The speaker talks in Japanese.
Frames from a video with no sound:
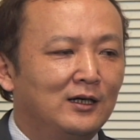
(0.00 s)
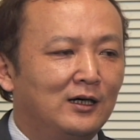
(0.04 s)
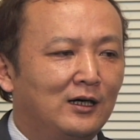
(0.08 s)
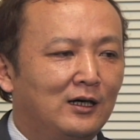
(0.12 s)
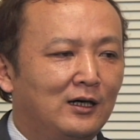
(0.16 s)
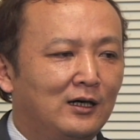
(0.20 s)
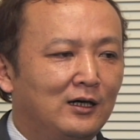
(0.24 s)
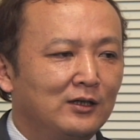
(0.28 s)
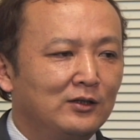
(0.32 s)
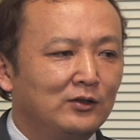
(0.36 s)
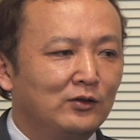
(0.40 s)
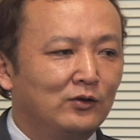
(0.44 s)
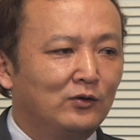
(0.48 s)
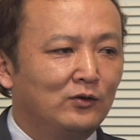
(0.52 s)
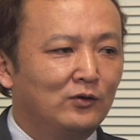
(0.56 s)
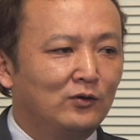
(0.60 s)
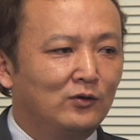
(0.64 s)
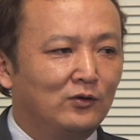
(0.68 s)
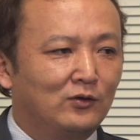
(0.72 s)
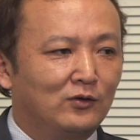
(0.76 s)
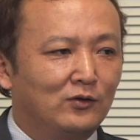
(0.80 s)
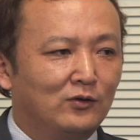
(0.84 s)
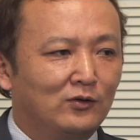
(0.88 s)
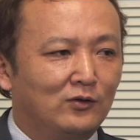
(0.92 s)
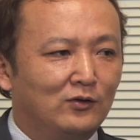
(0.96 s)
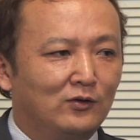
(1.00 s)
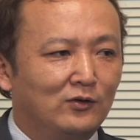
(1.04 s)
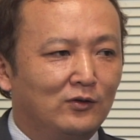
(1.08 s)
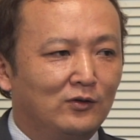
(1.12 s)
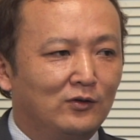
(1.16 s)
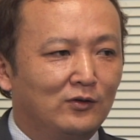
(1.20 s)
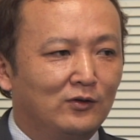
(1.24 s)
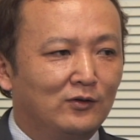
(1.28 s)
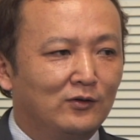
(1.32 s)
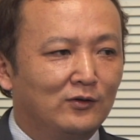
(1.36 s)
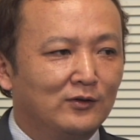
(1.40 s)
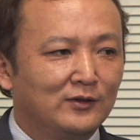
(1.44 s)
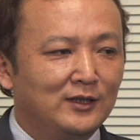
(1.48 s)
あ
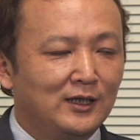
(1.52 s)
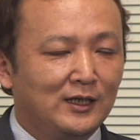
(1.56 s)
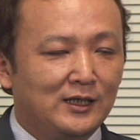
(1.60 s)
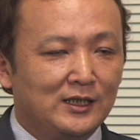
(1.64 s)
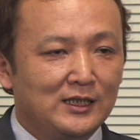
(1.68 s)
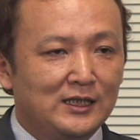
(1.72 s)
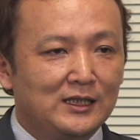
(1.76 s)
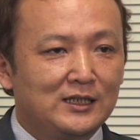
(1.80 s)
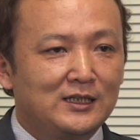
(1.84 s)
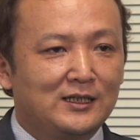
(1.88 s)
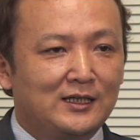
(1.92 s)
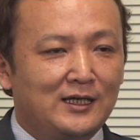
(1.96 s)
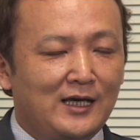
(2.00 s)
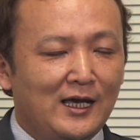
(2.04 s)
のー、なんか一